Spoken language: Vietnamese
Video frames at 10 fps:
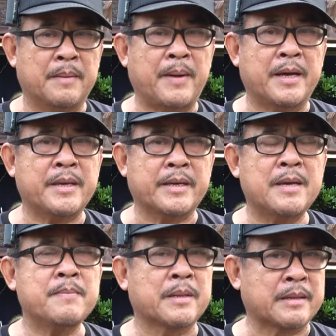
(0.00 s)
bởi vì
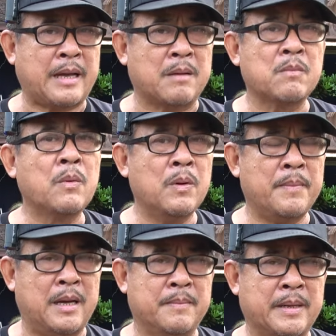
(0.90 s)
khi mình cần mua
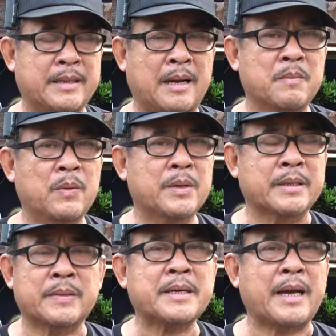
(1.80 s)
mà mình cần mua
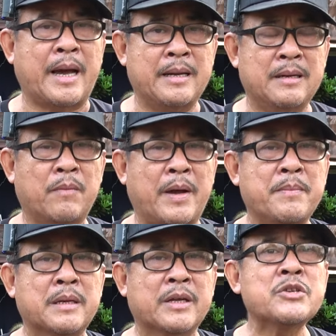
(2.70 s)
thì thôi kệ nó đâu phải
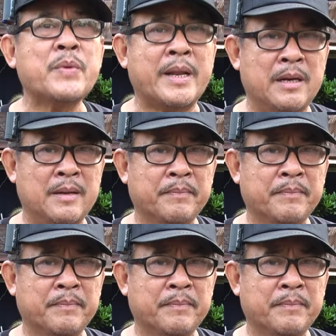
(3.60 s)
mình kinh doanh